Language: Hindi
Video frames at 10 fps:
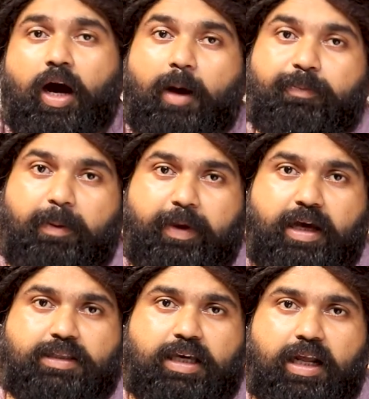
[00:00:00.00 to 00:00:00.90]
अपना
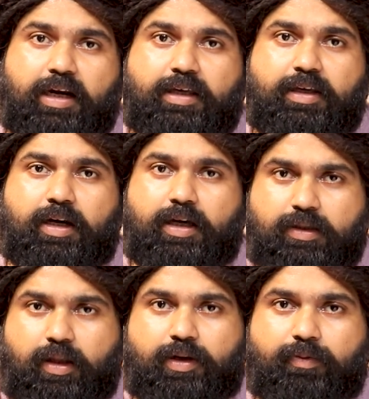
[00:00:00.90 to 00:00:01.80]
बेहद ख्याल रखिएगा
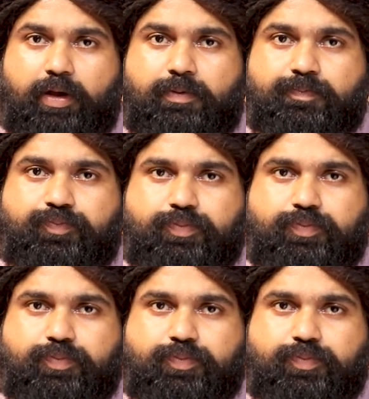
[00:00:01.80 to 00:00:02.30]
धन्यवाद